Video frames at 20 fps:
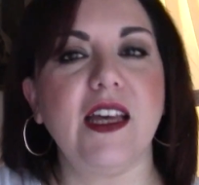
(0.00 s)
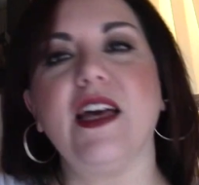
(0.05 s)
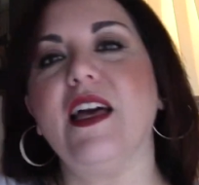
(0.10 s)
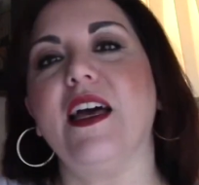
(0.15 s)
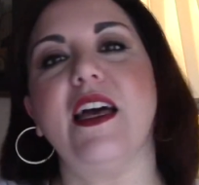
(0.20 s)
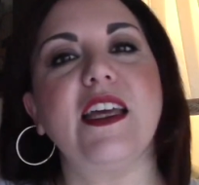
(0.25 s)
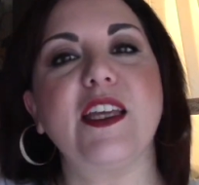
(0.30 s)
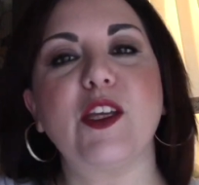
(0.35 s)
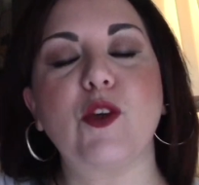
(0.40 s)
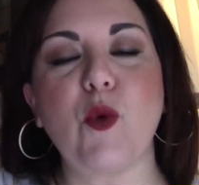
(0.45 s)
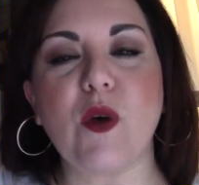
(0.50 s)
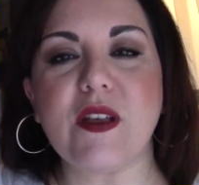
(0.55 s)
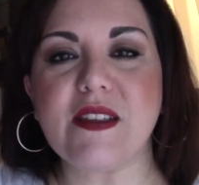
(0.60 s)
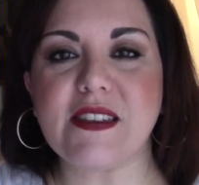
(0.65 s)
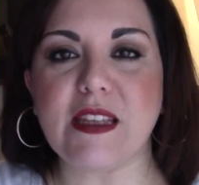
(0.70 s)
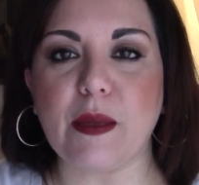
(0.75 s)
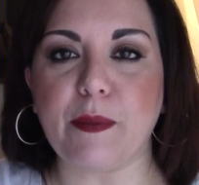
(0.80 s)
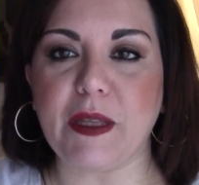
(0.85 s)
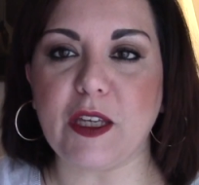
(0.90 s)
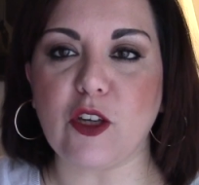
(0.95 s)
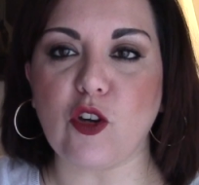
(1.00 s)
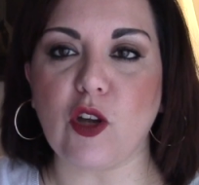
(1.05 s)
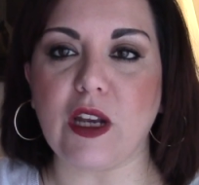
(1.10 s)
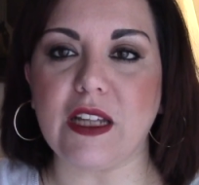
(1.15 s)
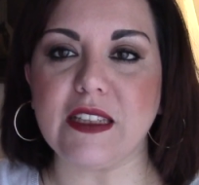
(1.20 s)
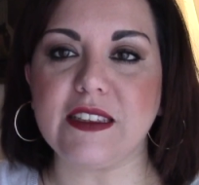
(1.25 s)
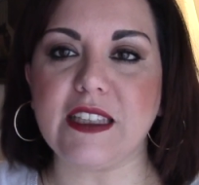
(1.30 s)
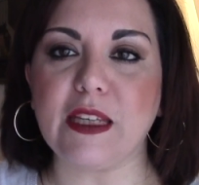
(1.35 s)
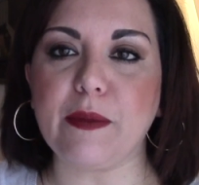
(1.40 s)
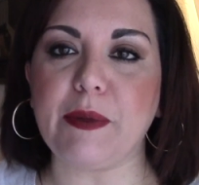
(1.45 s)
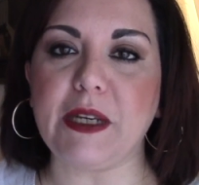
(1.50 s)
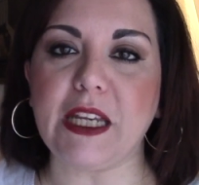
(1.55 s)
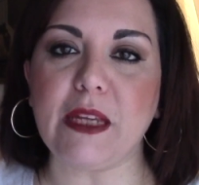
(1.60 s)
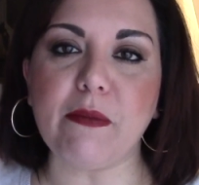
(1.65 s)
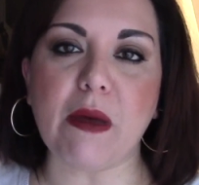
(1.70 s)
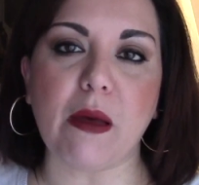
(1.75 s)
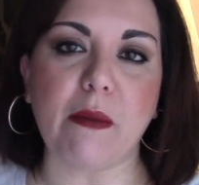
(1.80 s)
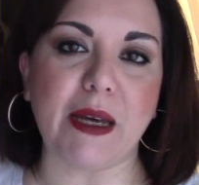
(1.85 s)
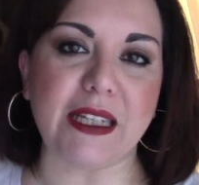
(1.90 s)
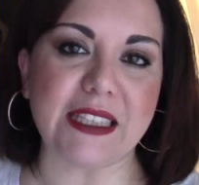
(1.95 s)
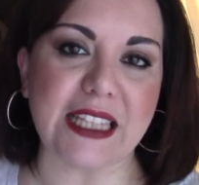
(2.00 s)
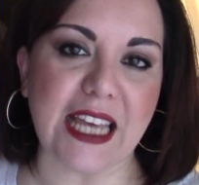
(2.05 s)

eh, in questa piccola anteprima, ma